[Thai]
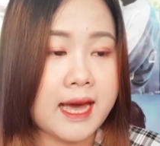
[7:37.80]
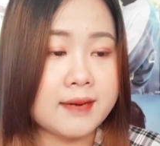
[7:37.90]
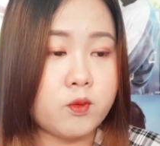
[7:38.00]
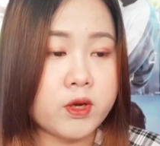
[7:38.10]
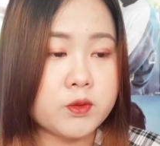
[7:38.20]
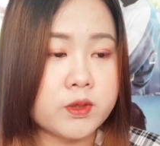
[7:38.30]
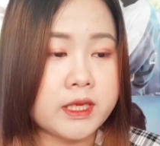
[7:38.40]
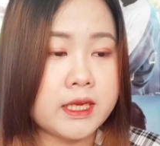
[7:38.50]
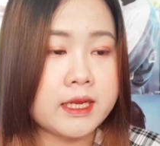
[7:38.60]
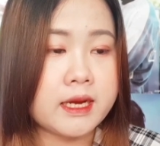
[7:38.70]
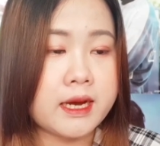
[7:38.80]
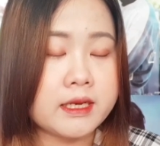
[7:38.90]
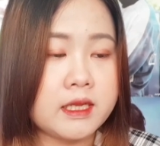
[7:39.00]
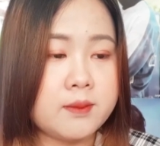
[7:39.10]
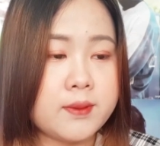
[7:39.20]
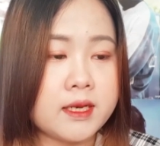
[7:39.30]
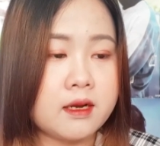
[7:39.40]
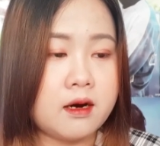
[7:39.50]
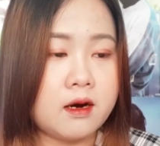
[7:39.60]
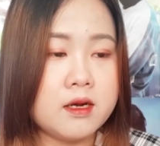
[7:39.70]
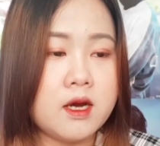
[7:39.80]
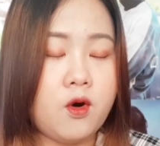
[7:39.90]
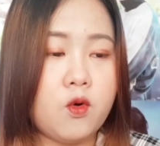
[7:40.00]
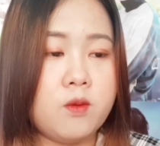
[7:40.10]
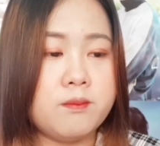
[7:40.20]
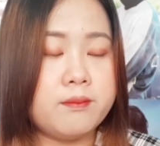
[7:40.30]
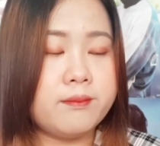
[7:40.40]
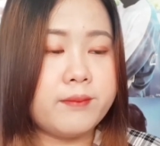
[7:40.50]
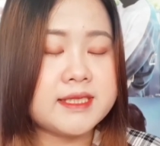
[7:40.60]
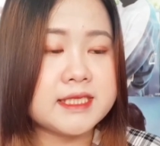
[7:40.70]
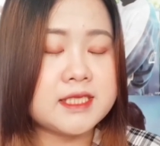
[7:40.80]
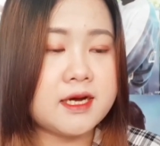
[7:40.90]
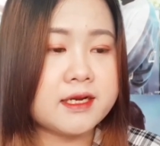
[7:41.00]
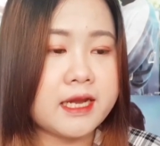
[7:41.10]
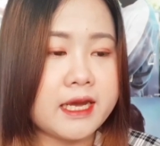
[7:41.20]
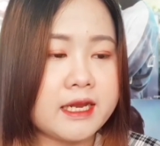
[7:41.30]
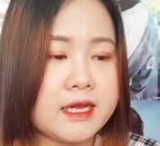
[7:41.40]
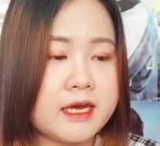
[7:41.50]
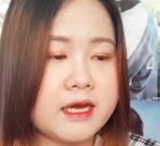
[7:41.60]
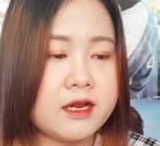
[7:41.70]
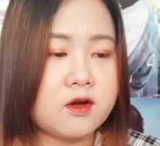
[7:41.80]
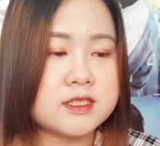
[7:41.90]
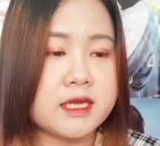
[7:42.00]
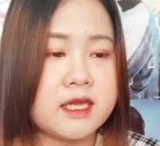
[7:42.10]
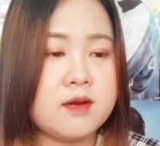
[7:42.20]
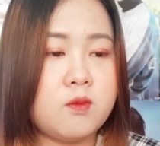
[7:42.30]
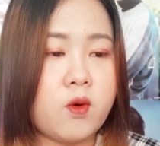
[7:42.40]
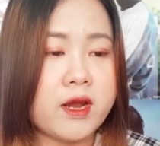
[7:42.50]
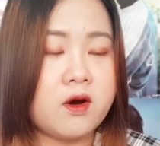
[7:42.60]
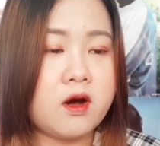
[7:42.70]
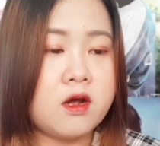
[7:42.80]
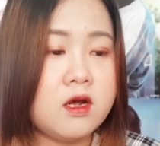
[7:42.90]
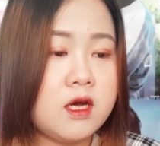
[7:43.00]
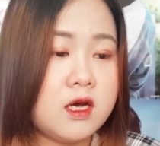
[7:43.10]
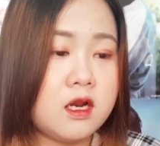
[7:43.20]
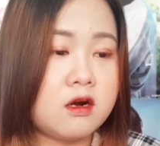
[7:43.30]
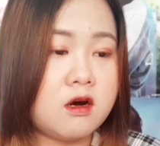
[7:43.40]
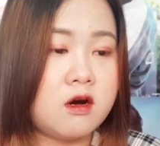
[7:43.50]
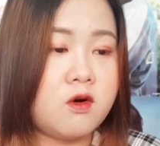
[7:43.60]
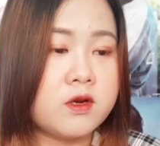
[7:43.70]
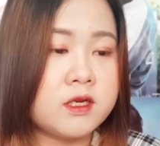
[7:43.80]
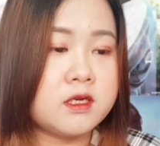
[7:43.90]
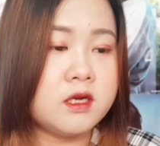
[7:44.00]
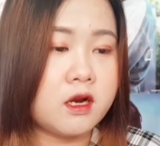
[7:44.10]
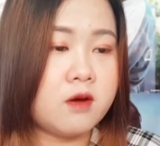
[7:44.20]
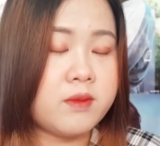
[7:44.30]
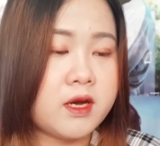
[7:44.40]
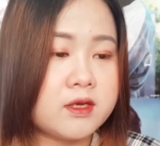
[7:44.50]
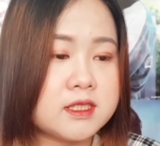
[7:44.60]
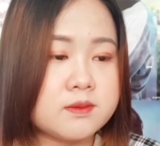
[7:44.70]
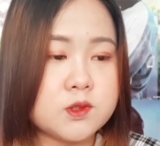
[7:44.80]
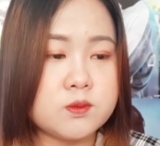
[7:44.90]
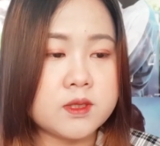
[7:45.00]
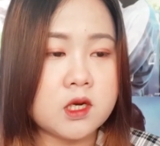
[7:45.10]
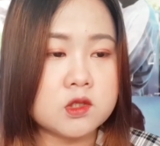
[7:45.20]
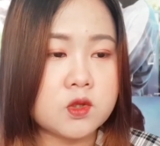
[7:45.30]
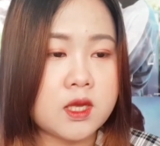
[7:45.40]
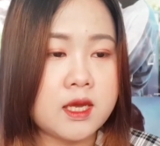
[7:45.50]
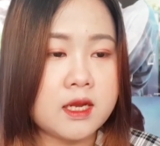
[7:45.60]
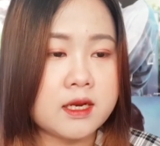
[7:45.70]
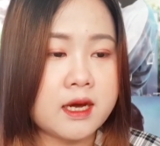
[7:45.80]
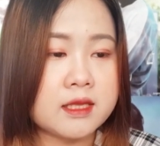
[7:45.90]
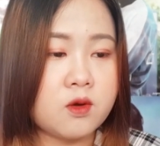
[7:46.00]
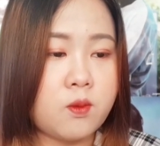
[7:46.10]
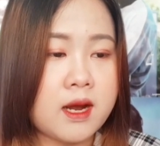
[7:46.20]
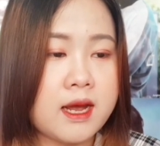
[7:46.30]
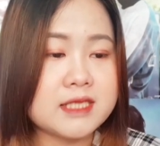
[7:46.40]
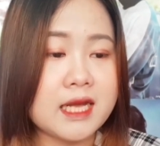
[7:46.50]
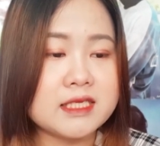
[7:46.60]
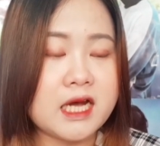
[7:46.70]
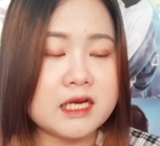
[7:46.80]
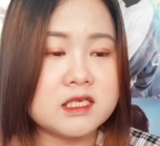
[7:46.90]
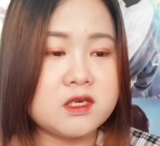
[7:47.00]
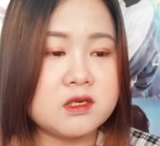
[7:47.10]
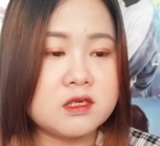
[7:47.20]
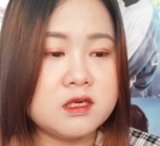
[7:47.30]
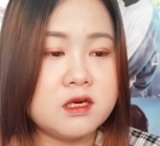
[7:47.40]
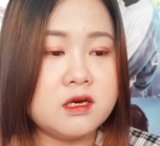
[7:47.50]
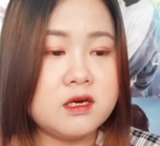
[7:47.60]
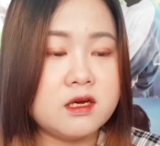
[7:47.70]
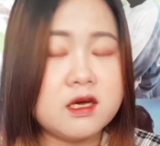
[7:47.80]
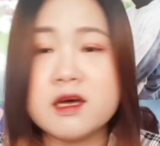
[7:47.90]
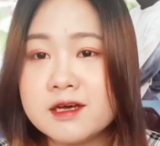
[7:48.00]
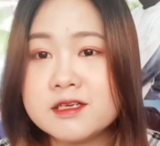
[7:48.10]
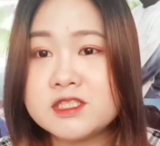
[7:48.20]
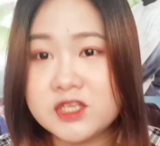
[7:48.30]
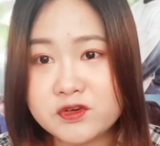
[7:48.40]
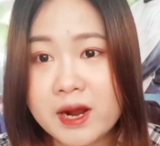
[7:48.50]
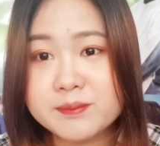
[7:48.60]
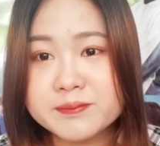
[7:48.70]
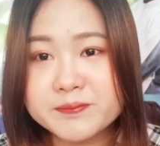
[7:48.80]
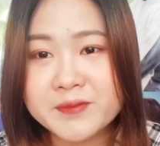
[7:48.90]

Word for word: ลานมวยตรงนี้นะคะที่เป็นโอมไม่ใส่เสื้อข้างในนะคะแล้วก็ใส่กางเกงมวยเนาะแล้วก็คนอื่นๆก็มีคอนเซปต์ชุดเป็นของตัวเองนะคะแต่ว่าฉากอีกฉากหนึ่งชิดแรป